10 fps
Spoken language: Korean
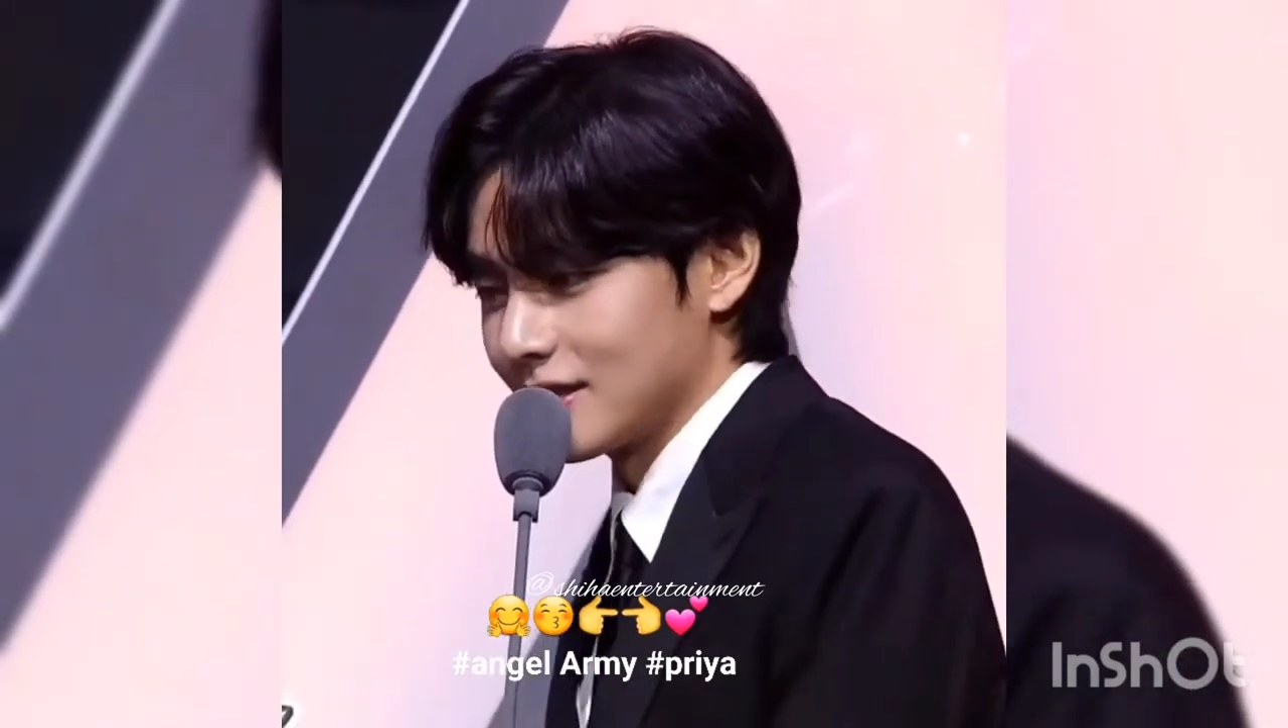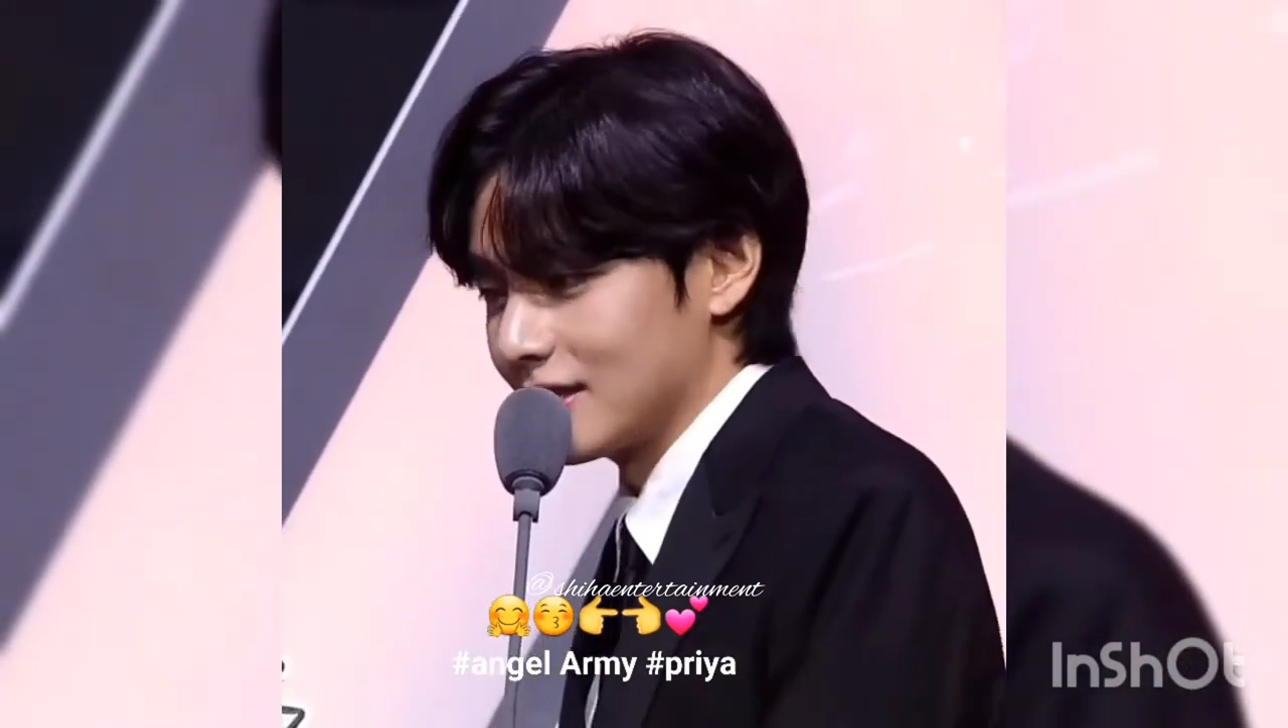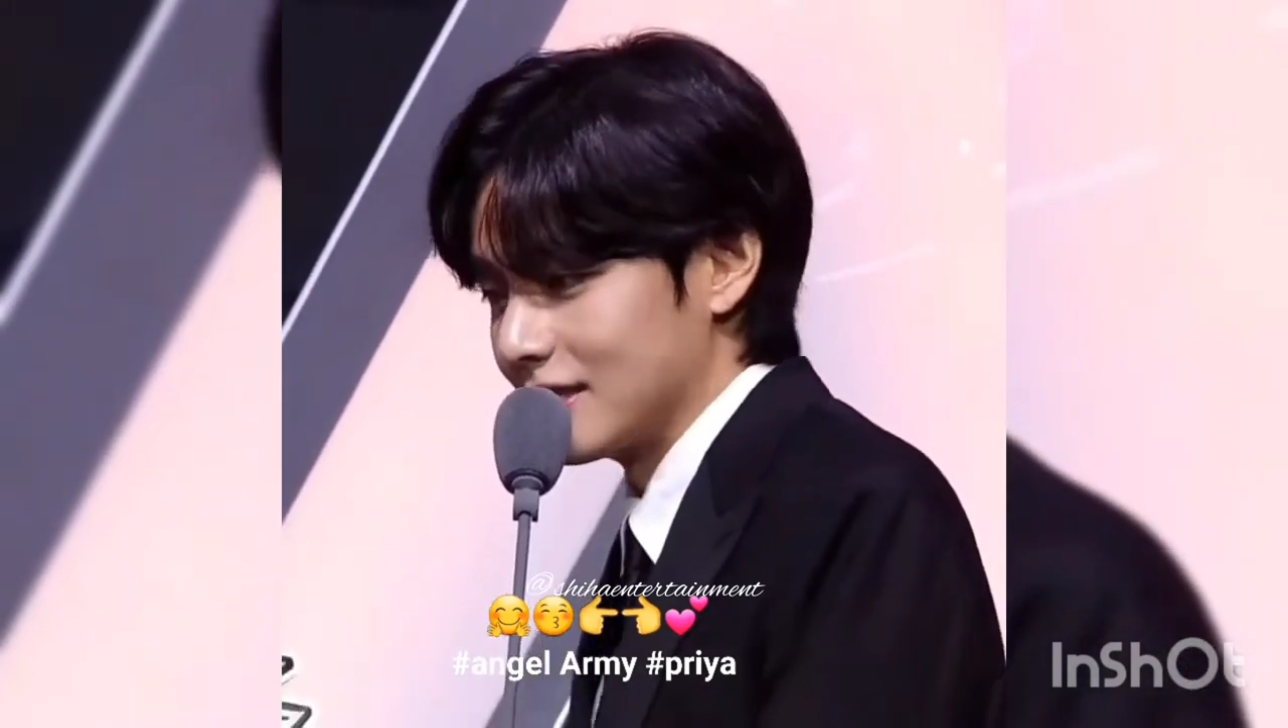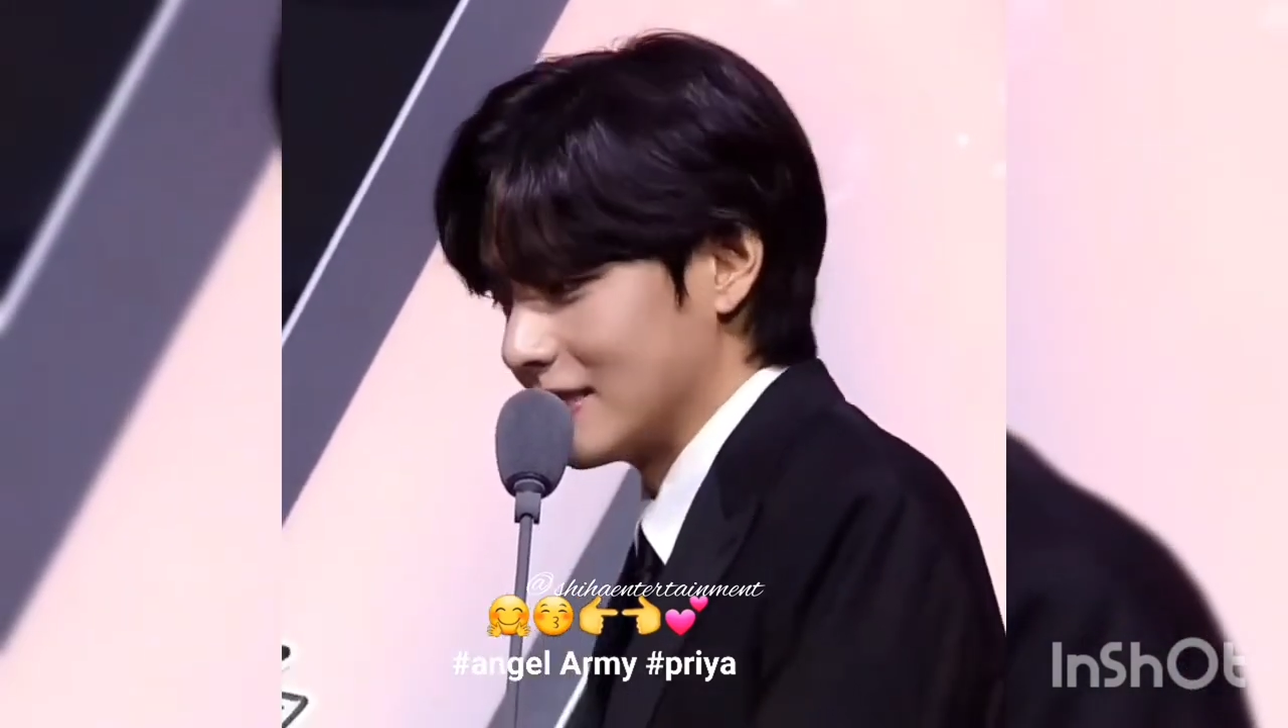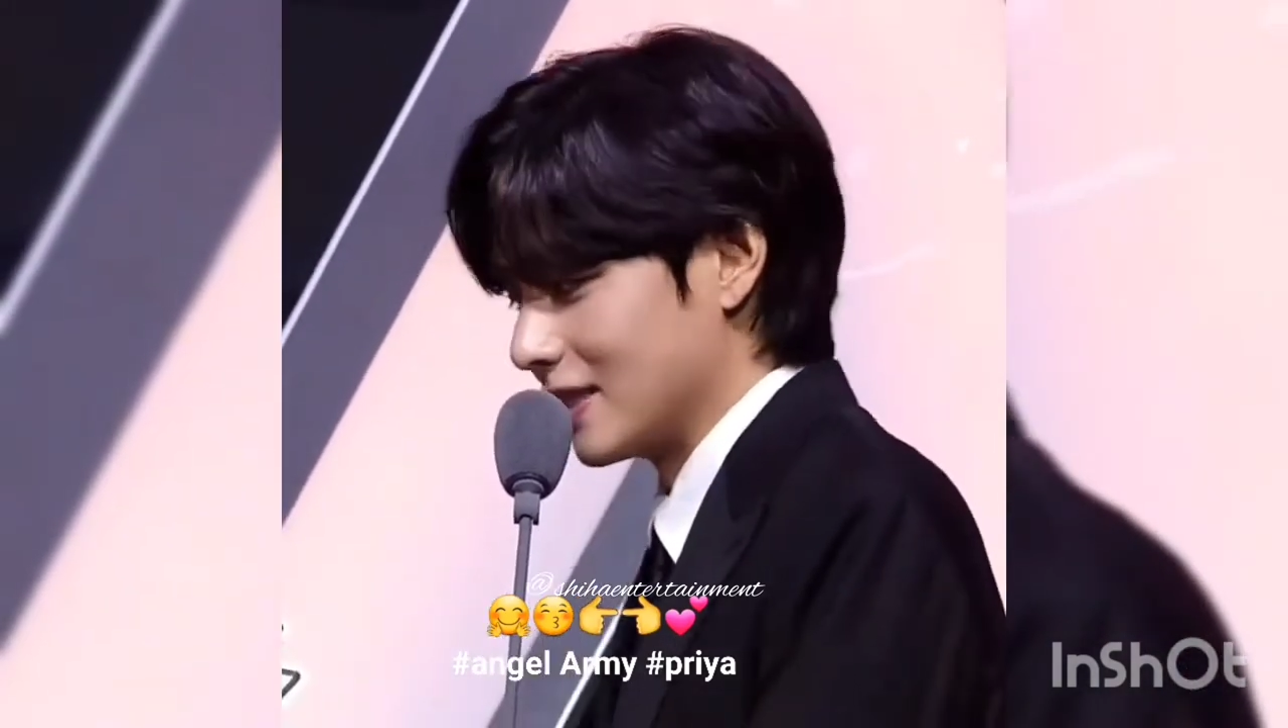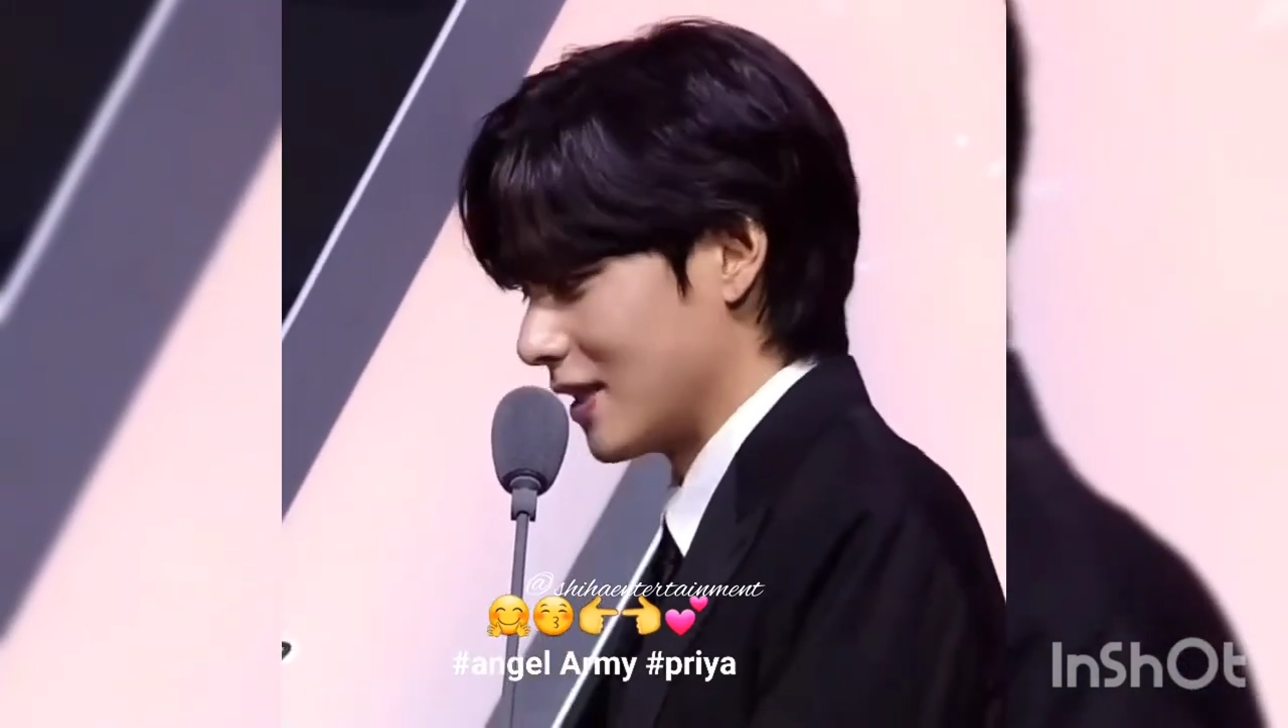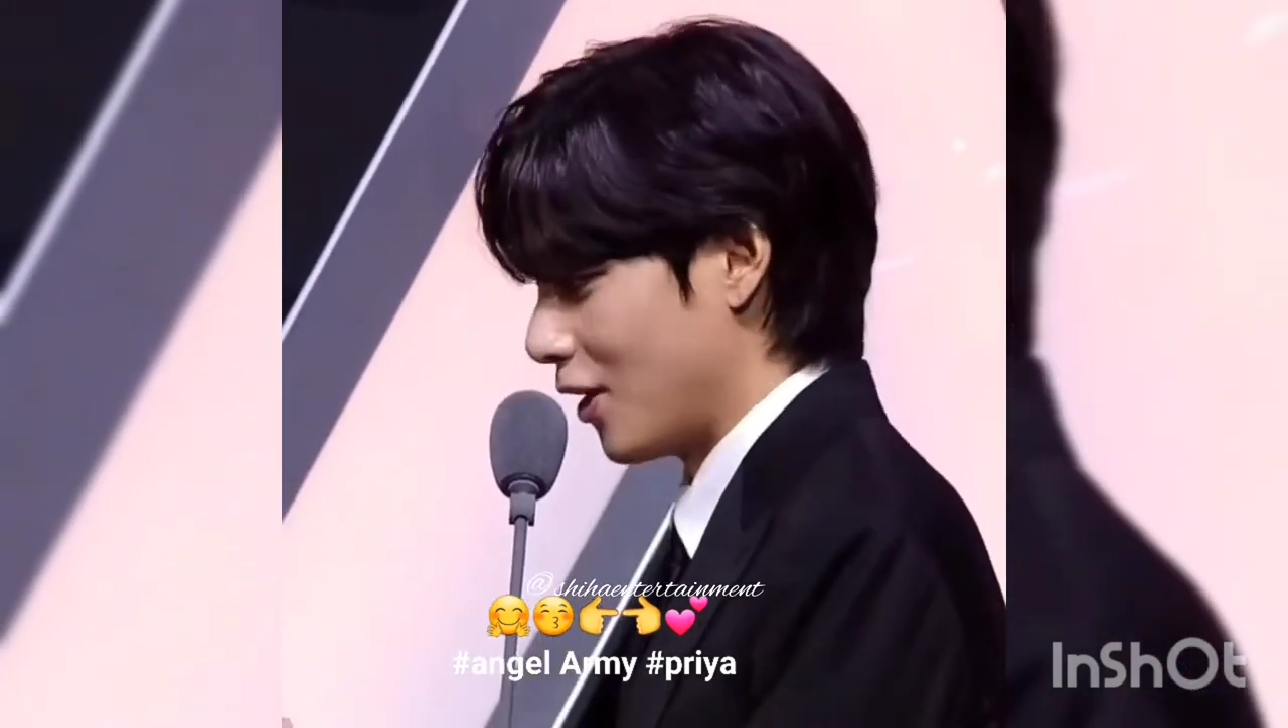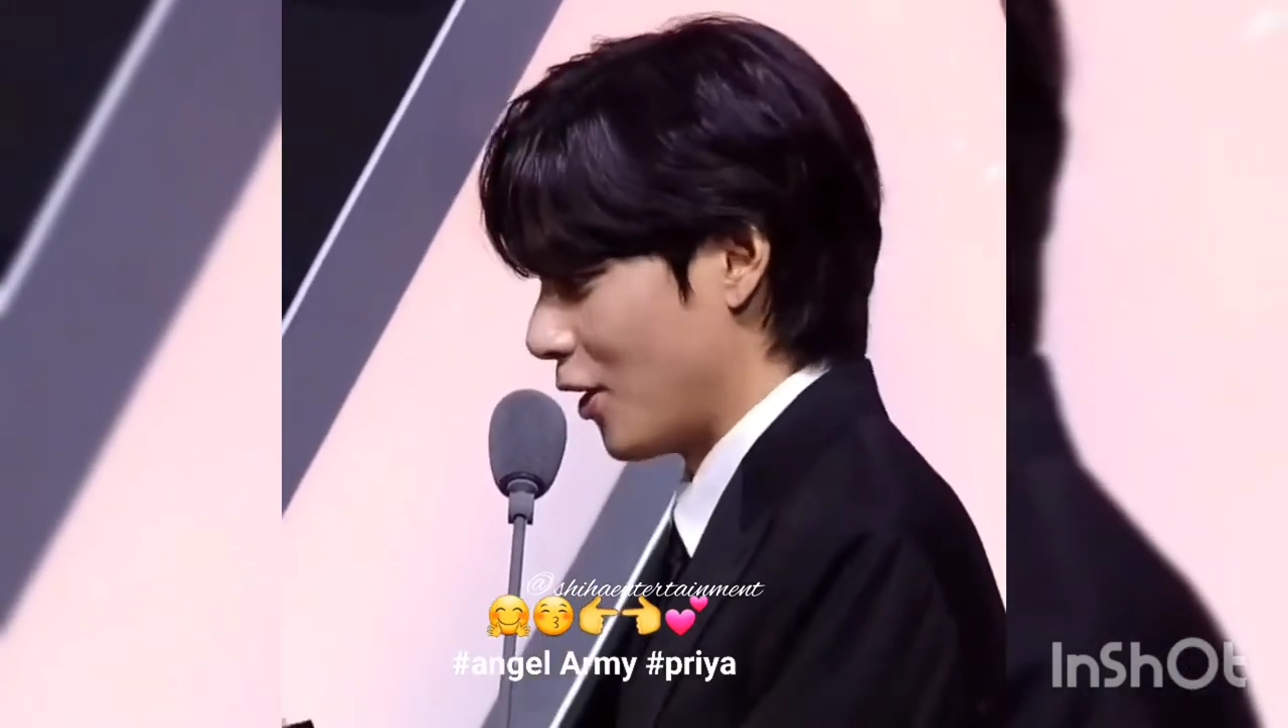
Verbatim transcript: 그